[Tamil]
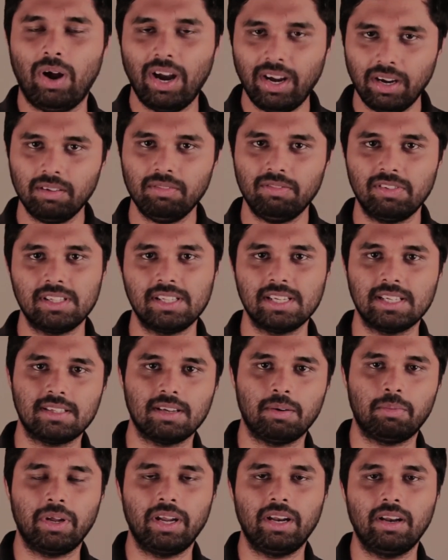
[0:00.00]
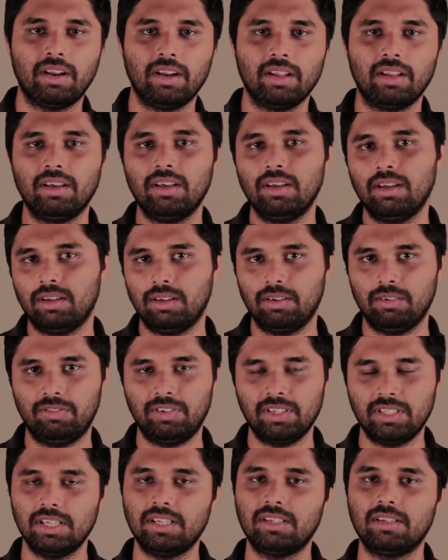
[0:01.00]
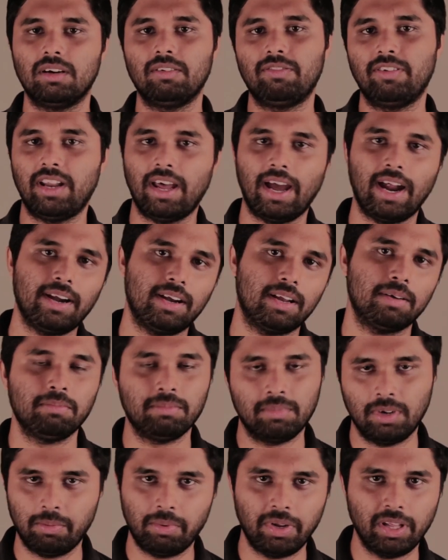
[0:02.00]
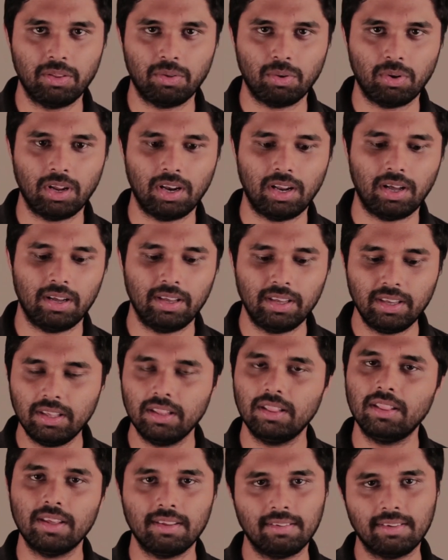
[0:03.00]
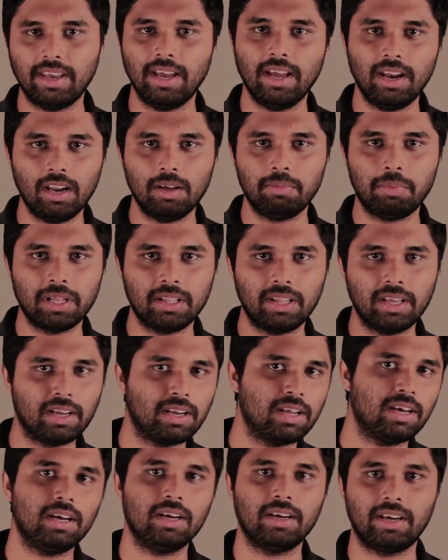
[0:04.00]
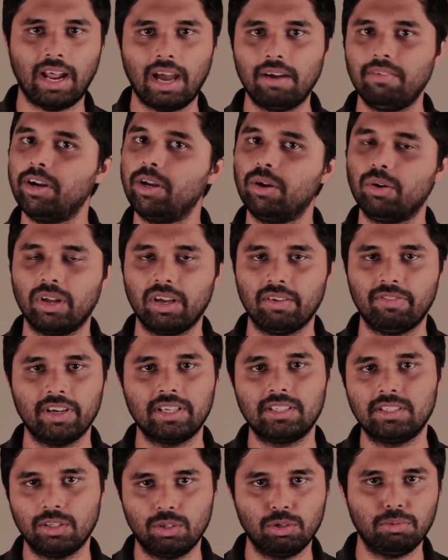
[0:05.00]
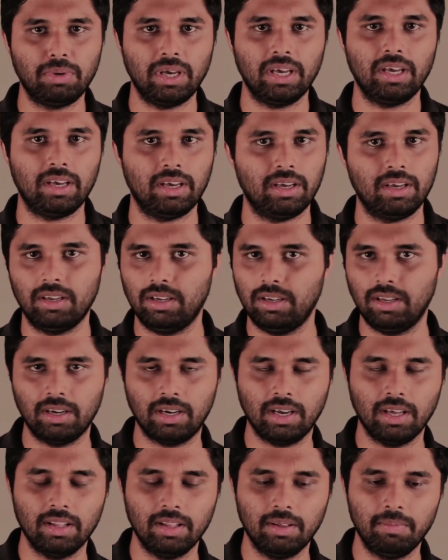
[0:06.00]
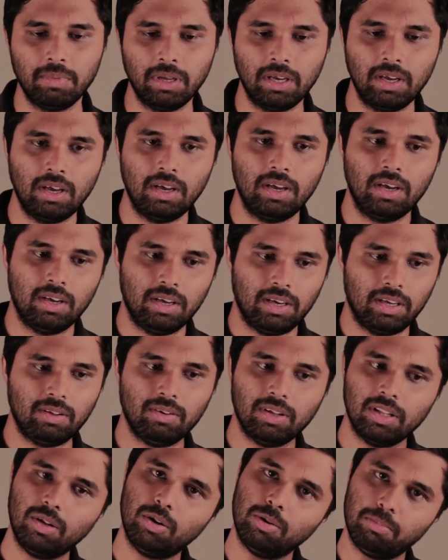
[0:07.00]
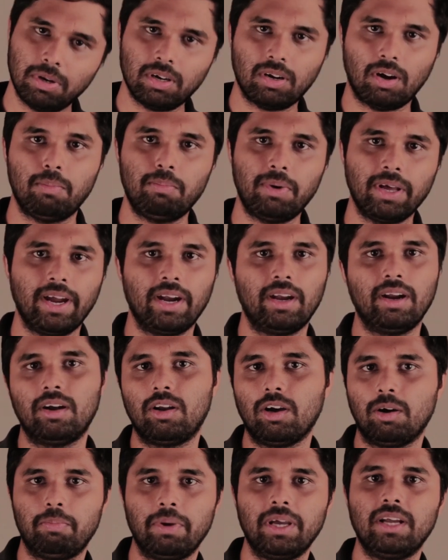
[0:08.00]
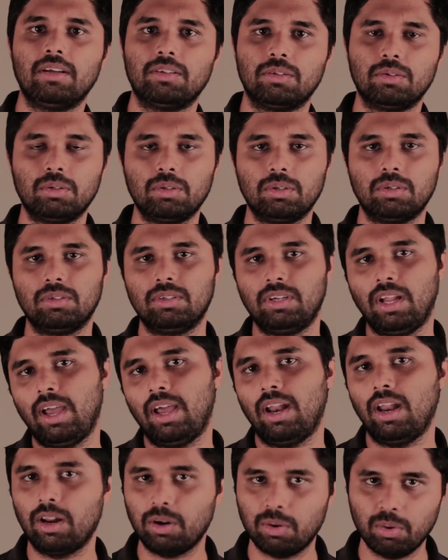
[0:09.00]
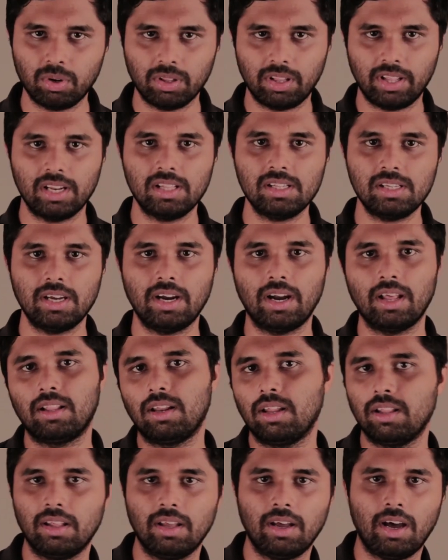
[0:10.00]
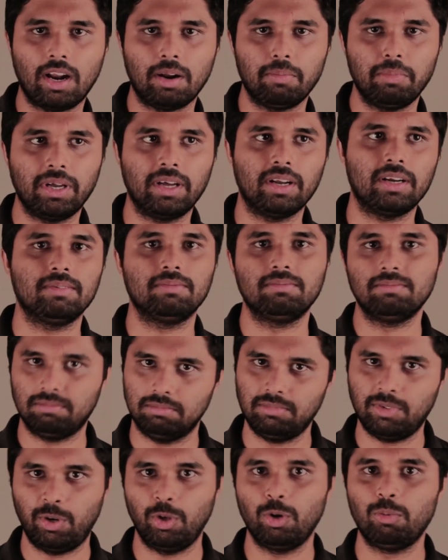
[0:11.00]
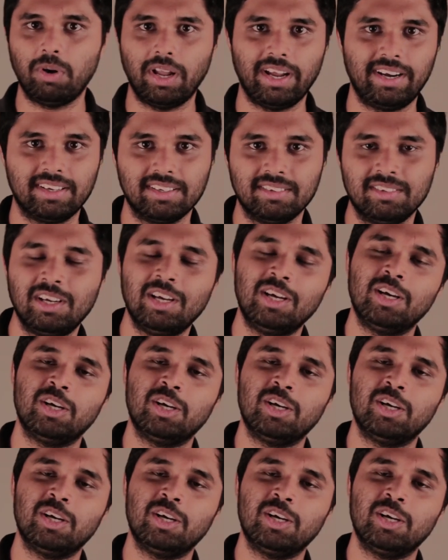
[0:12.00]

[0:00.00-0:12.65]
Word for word: குவாண்டம் ஃபிசிக்ஸ் அப்படின்றது ஃபிசிக்ஸ் ஆஃப் அன் ஆட்டம் அப்படின்னு சொல்லலாம் இந்த ஸ்கேலில் பார்த்தீங்கன்னா கிராவிட்டியோட எஃபெக்ட்ஸ் எதுவுமே இருக்காது இது வந்து ரொம்ப காம்ப்ளிகேட்டட் டாபிக் ஸோ நான் எல்லாருக்கும் ஒரு தெரிஞ்ச இடத்துலேருந்து ஆரம்பிக்கிறேன் டியூப்லைட்